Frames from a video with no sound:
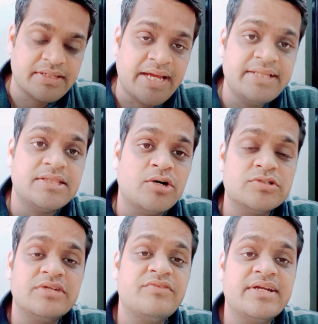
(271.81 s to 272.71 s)

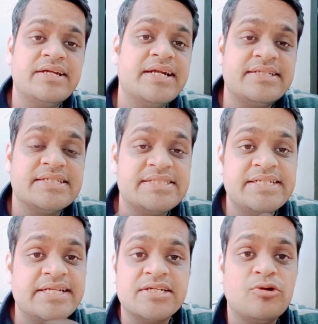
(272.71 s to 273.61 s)

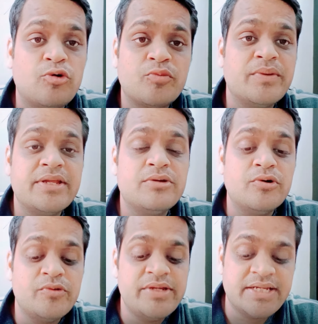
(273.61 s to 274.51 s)
9,168 करोड़ रुपए
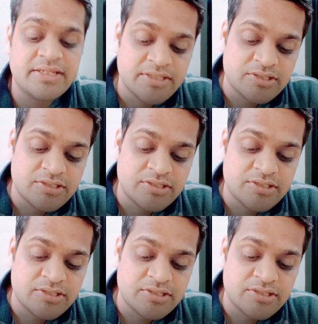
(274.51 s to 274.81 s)
रिकॉर्ड हुई है